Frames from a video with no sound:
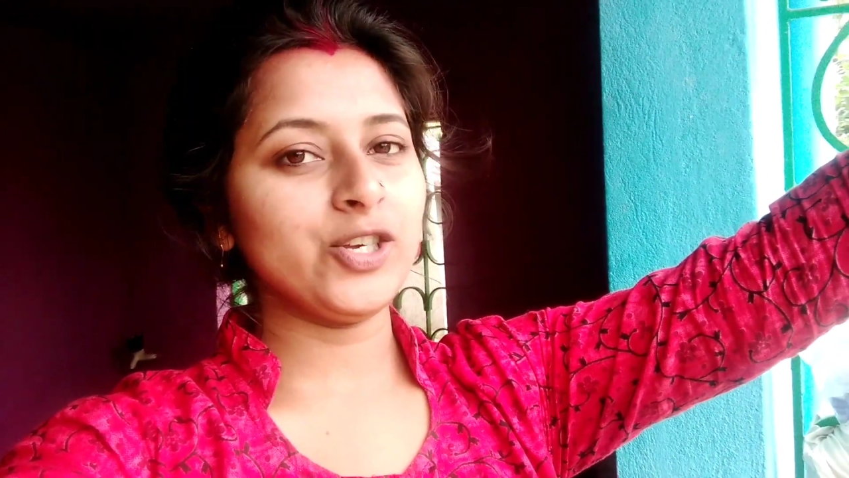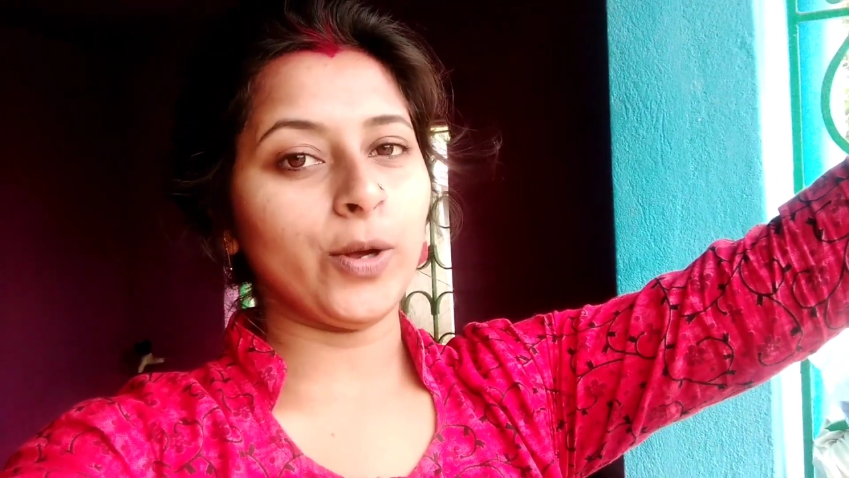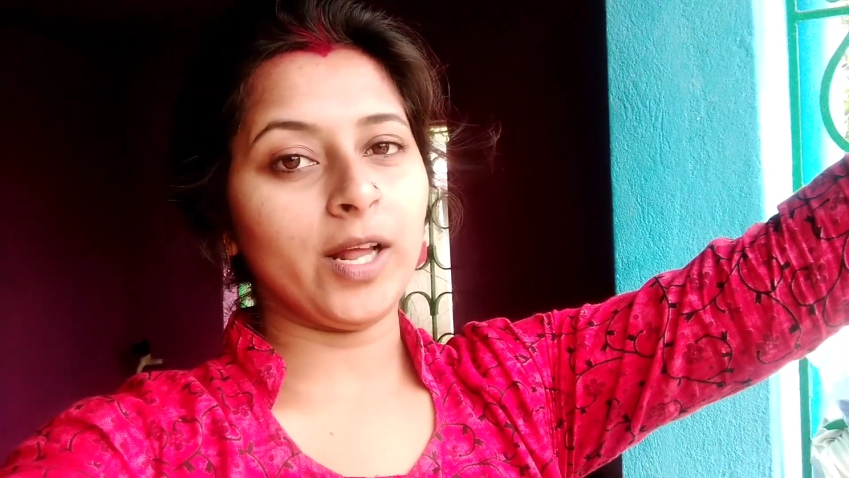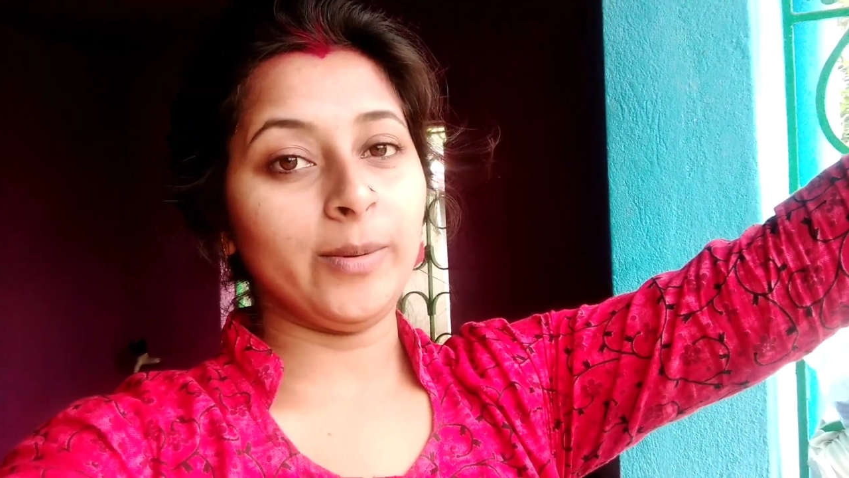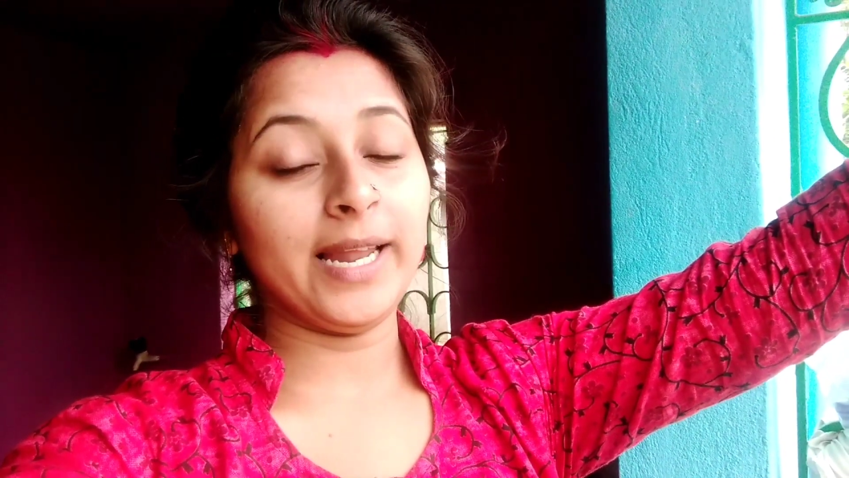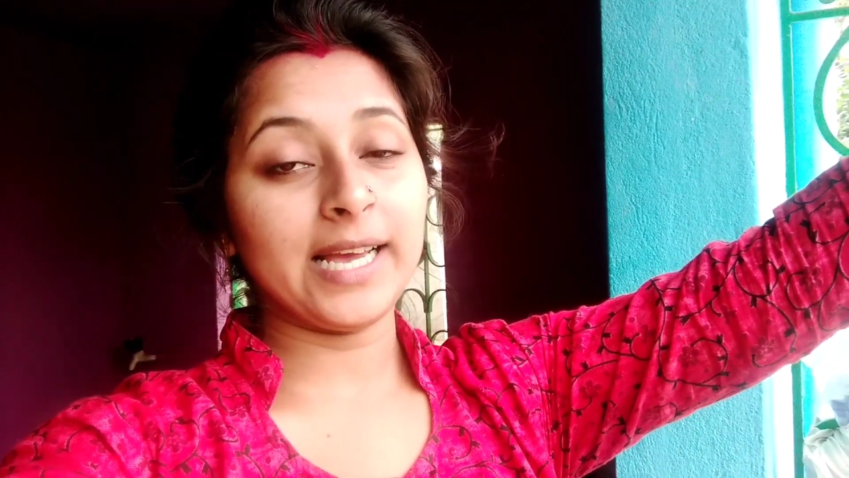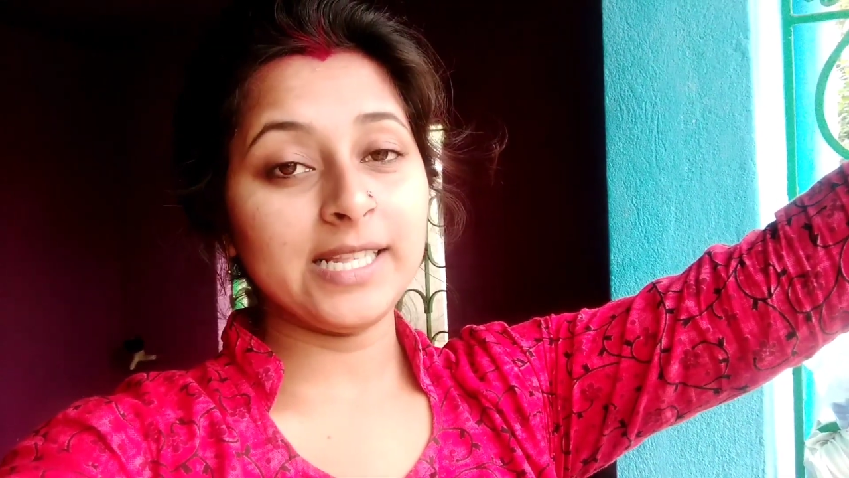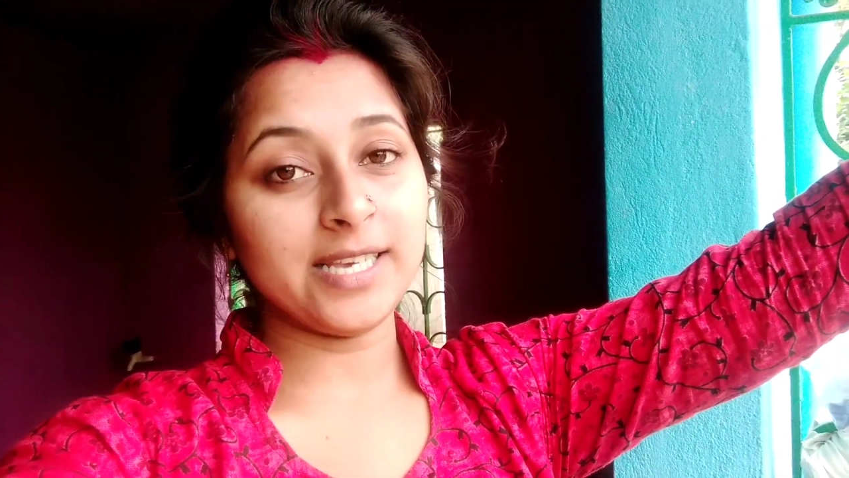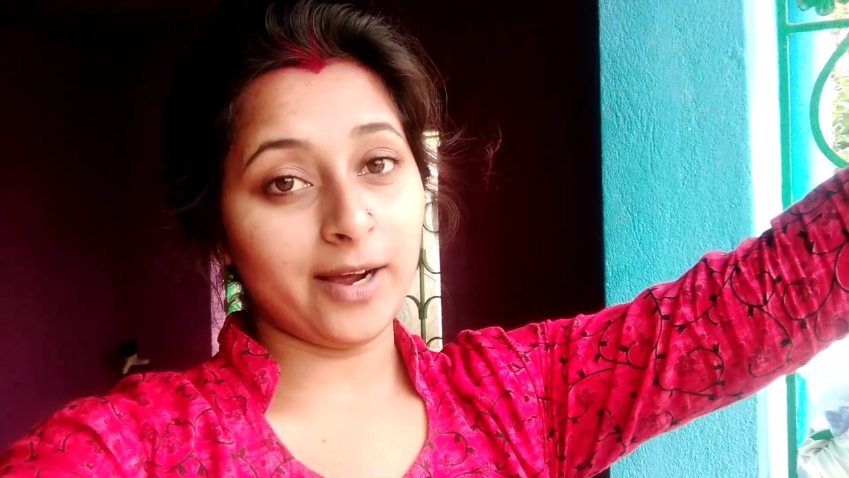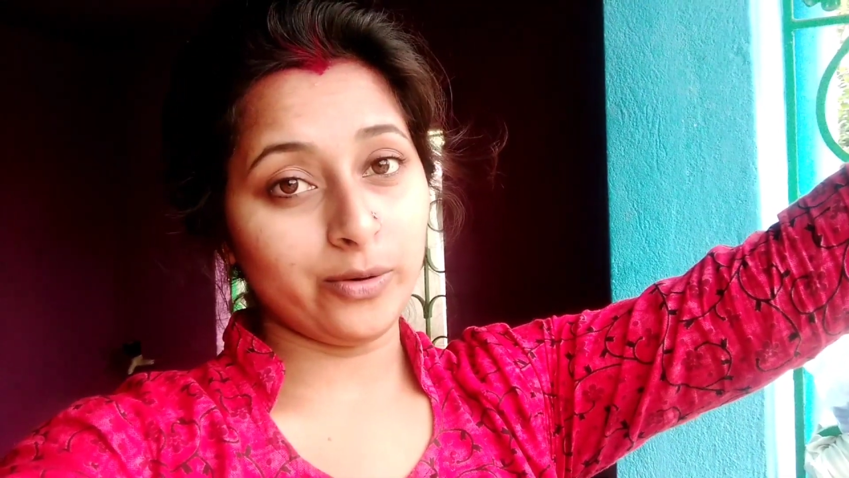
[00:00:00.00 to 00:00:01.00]
সকালবেলা আগে
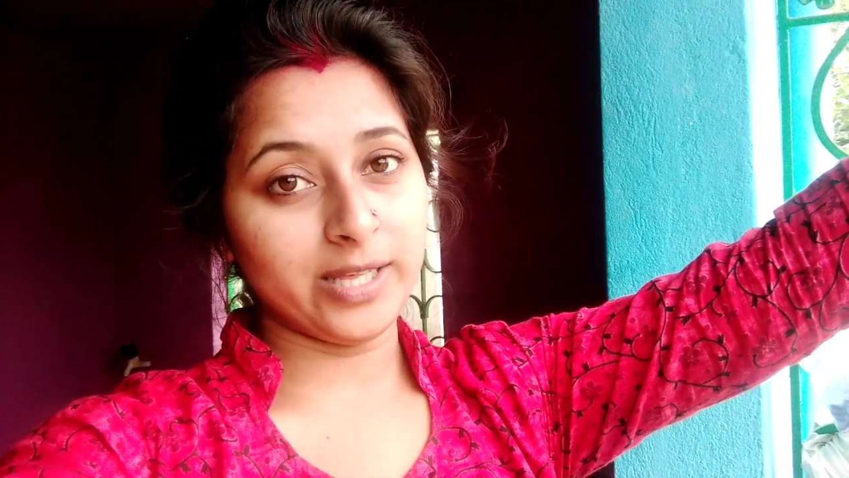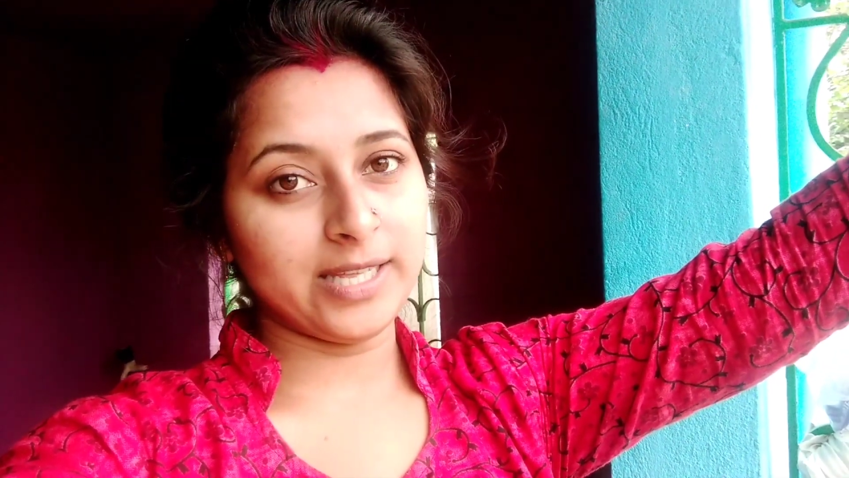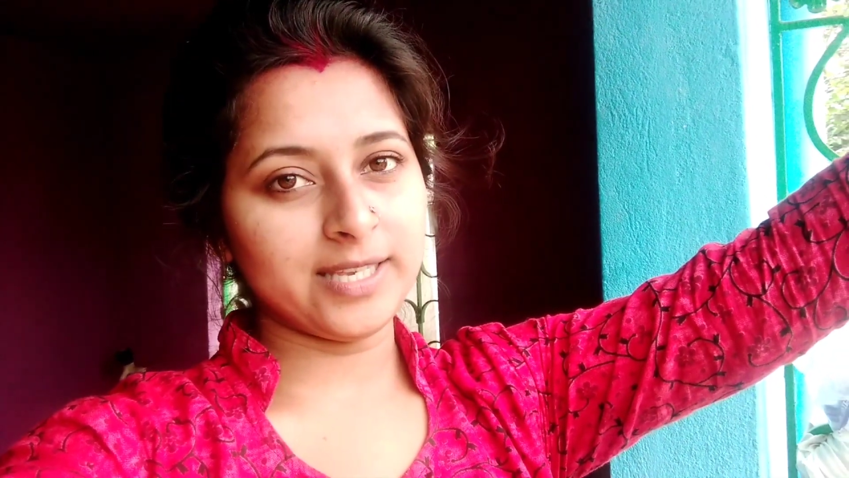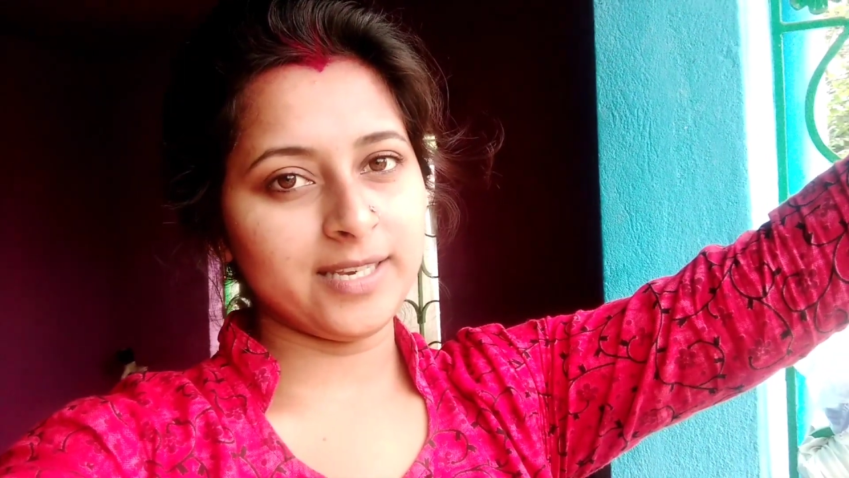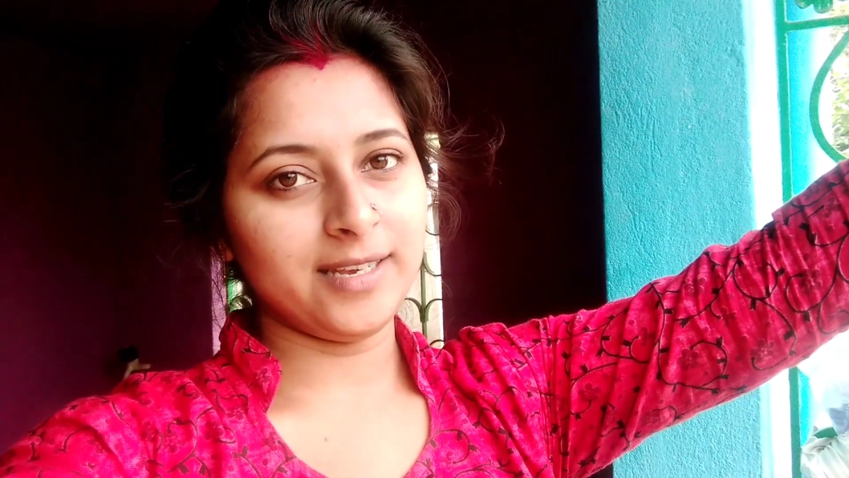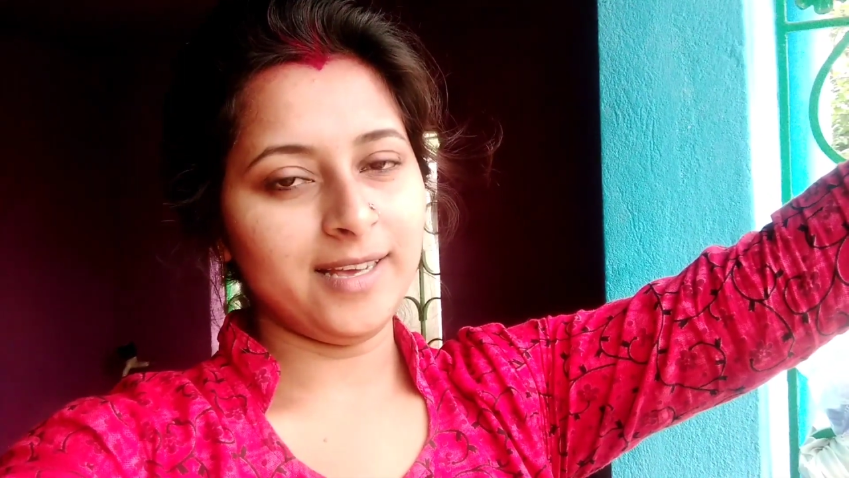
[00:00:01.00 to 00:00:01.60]
চা করে দিয়েছি